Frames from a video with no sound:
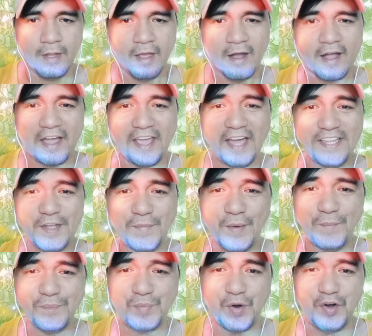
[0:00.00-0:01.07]
Kaya
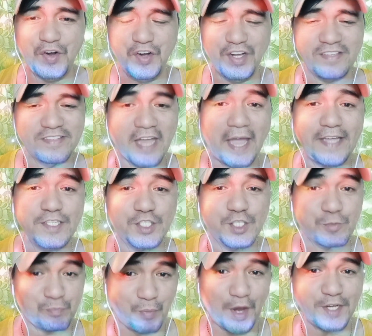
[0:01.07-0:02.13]
naman po,
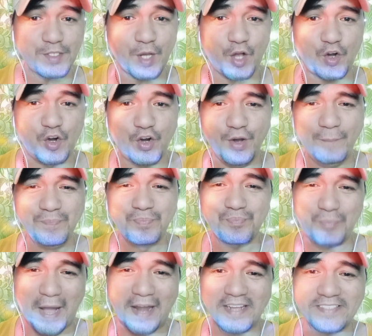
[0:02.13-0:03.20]
na-inspired ako
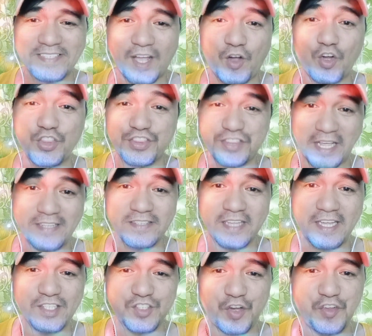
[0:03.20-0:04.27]
para sa content
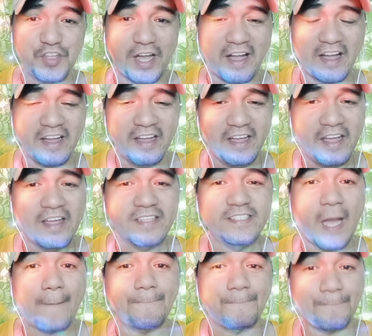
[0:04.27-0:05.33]
na ito na
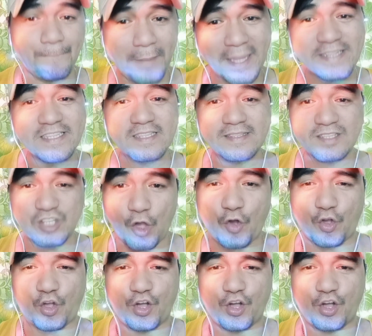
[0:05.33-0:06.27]
The TED Talk.